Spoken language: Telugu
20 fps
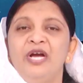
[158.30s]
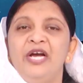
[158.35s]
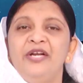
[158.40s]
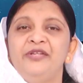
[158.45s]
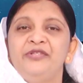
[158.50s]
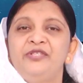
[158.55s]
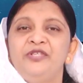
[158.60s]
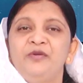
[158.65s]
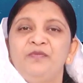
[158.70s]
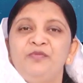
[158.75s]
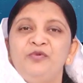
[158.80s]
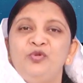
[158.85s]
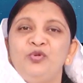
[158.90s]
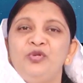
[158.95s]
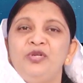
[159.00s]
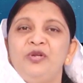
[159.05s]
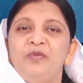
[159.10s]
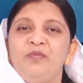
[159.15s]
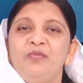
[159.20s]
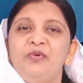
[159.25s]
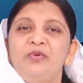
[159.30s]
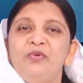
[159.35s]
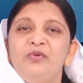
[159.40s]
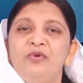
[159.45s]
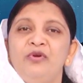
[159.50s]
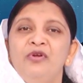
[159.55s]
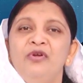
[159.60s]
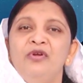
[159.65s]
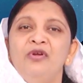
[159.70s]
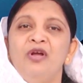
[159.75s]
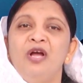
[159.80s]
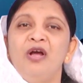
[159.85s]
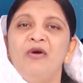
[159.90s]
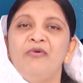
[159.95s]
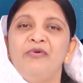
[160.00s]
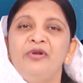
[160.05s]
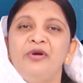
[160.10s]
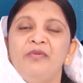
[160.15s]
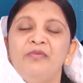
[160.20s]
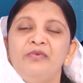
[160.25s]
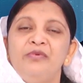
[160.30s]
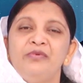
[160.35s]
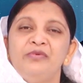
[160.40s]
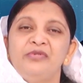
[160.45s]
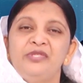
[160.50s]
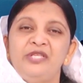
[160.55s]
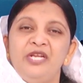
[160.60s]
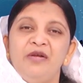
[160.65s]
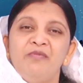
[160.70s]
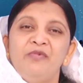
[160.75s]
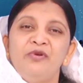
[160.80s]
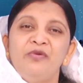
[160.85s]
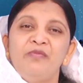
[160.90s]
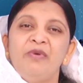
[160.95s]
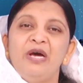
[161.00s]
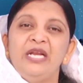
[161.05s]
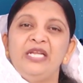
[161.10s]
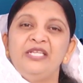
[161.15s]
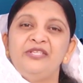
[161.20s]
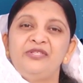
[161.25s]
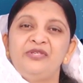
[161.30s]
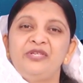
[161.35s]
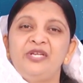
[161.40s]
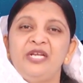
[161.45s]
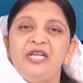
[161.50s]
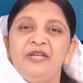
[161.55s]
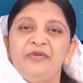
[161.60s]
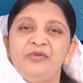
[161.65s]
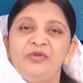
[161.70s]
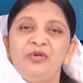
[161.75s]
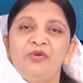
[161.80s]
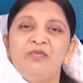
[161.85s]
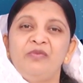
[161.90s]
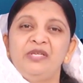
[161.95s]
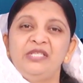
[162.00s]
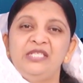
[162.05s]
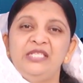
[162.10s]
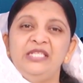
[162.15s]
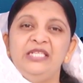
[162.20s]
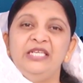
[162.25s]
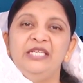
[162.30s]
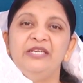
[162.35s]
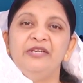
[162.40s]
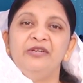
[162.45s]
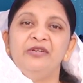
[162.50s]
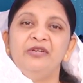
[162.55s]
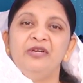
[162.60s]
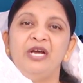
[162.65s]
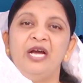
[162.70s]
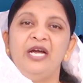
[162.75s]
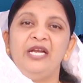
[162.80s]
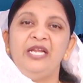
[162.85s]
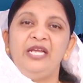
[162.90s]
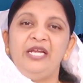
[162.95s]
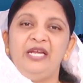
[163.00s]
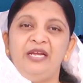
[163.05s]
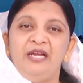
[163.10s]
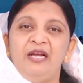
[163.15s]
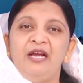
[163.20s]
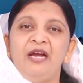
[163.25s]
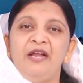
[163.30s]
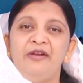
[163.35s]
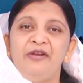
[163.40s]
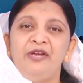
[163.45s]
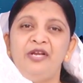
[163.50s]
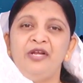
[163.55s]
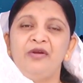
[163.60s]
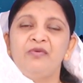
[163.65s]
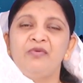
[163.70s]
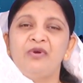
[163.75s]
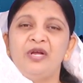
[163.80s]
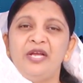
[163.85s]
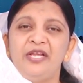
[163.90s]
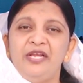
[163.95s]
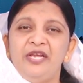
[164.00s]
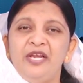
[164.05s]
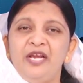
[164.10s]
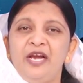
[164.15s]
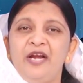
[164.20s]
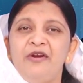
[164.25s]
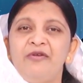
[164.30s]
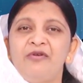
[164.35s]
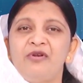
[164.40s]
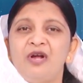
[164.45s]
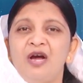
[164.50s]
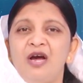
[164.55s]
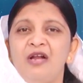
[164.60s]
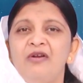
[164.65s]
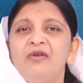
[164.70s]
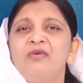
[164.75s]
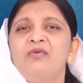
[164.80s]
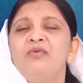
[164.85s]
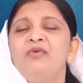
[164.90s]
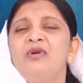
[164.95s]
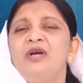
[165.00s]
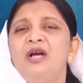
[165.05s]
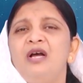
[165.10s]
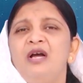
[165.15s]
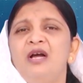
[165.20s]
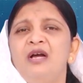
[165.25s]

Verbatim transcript: అని చెప్తున్నప్పుడు అవునవును శ్రమను భరించుట ఎంతో మంచిది అని అన్నీ కూడా ఏడు రాళ్ళు కూడా